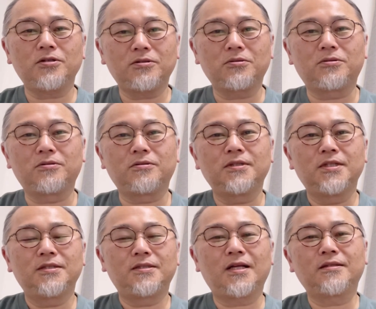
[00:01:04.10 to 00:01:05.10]
とこ
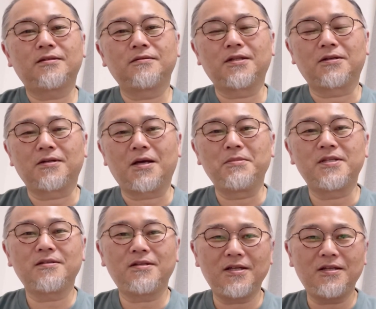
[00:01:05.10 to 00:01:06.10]
う、なんて言うんだろうな、
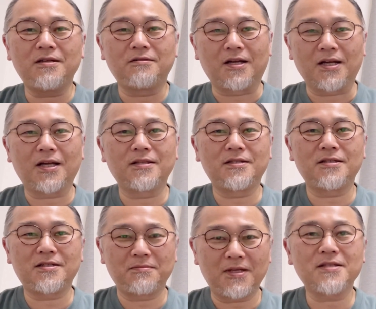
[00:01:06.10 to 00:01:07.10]
ミスリーディングな感じ
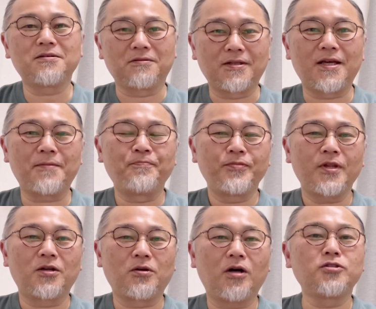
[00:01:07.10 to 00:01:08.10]
しますよね。あ
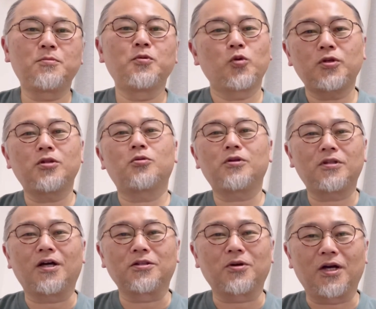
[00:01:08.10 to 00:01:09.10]
の、あ、自分5点取れ
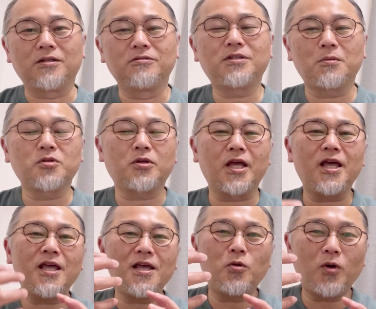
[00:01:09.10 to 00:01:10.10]
たとか言っても、それ
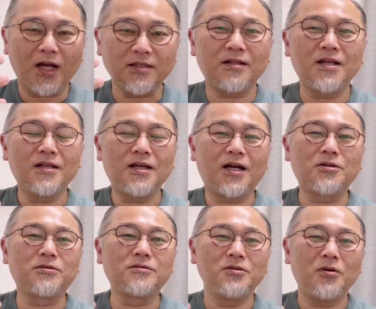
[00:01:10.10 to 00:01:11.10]
英語が、あ
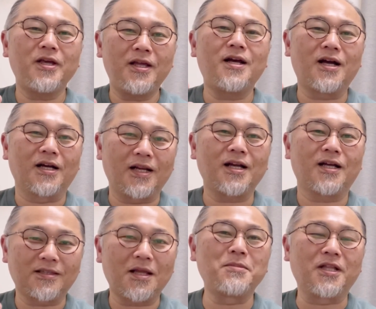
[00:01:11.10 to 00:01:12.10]
の、のエラーがなかっ
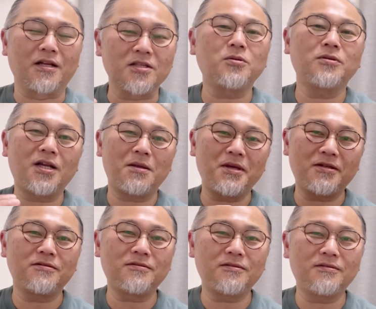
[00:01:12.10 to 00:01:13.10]
たみたいな、そんな
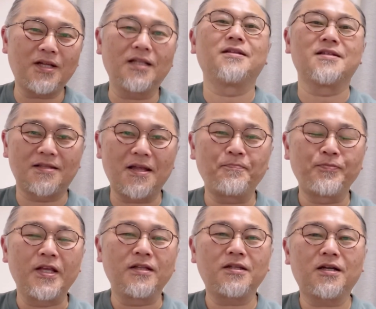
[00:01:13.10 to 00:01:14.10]
レベルなんですね。
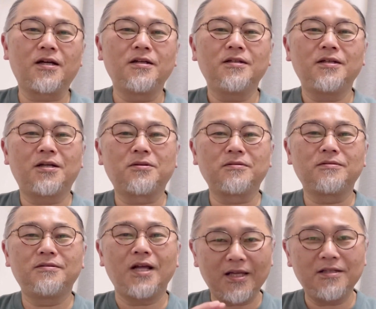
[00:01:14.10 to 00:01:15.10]
だから、あの、
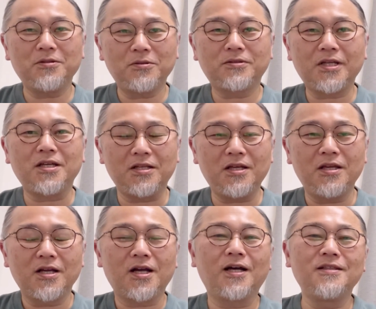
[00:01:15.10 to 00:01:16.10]
内容的に
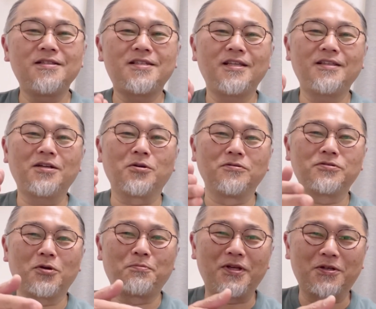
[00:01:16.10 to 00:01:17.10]
完全なる
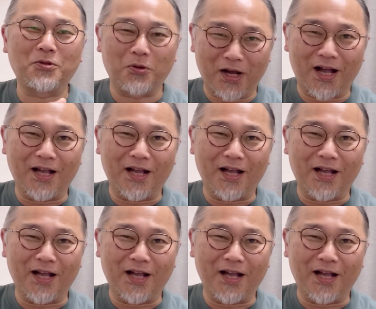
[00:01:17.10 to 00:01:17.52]
オフトピックとか、